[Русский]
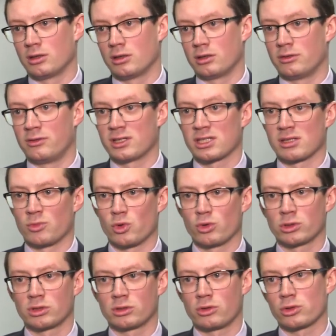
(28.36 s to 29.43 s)
Э, весом
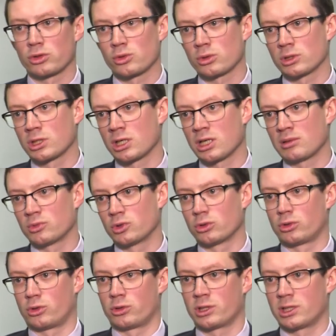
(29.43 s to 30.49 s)
от 300 грамм до
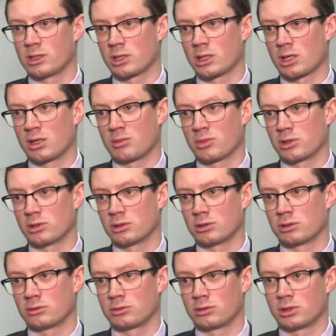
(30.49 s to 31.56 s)
3 килограмм.
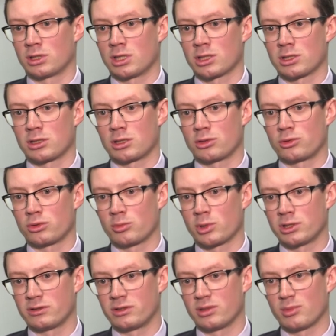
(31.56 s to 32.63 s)
Э, также хочу
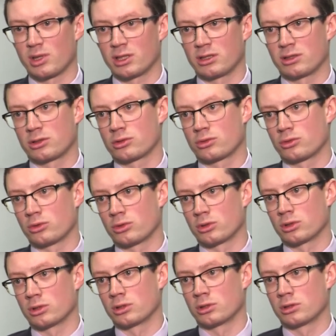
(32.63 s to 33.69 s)
обратить внимание,
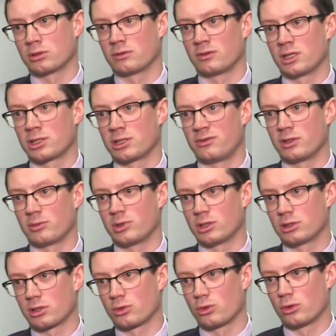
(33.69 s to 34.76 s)
что э, в нашей фирменной
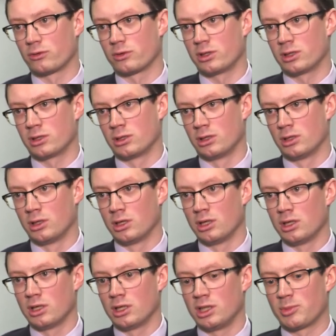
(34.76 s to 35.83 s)
торговле
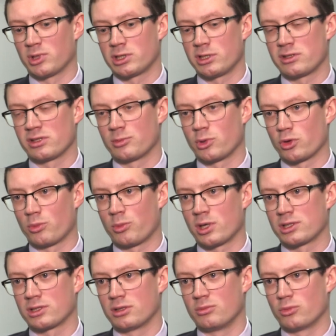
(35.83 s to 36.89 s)
непосредственно
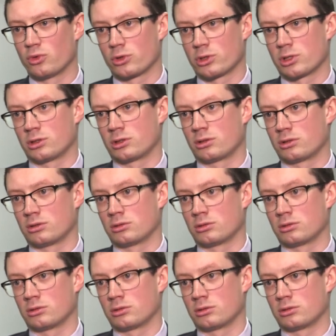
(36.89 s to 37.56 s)
покупатель может